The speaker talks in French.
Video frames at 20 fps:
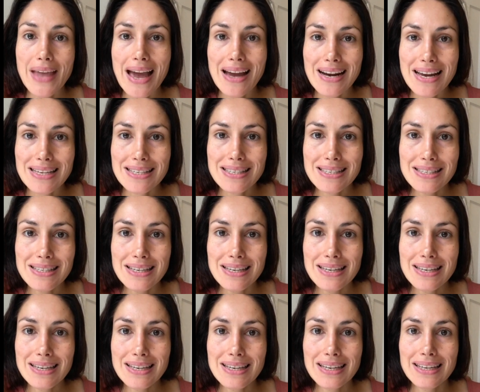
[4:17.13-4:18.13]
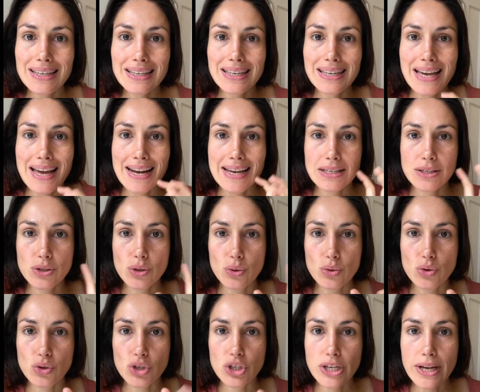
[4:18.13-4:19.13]
à la cire et à l'action
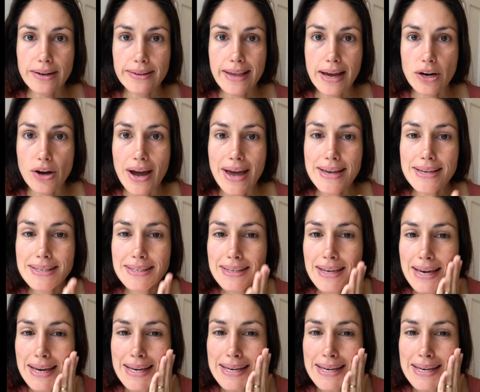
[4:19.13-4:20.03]
du gel d'aloès.